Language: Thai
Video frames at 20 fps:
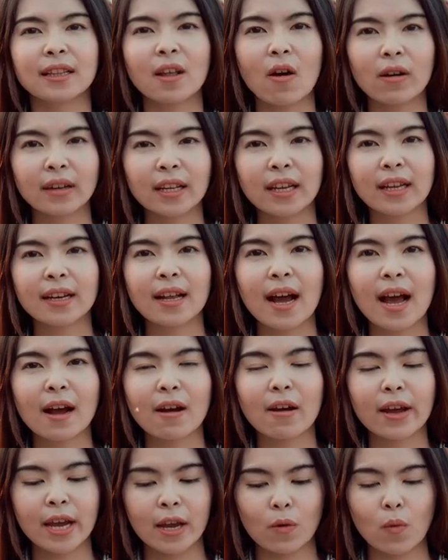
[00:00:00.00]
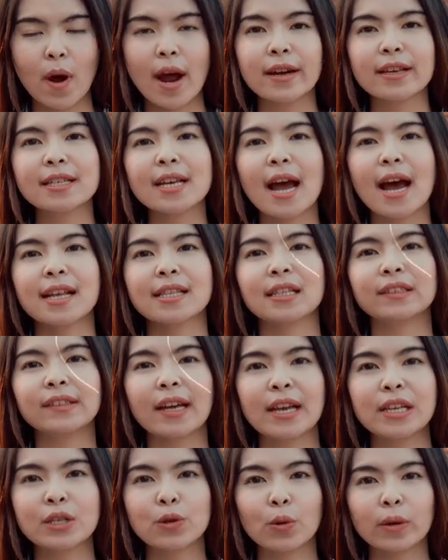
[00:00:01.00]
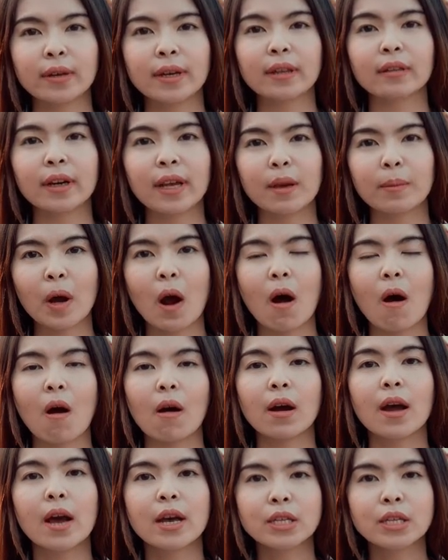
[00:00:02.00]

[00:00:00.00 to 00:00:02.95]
ตอนนี้นะคะก็เห็นว่าดิฉันจะใส่ชุดในตรีมของ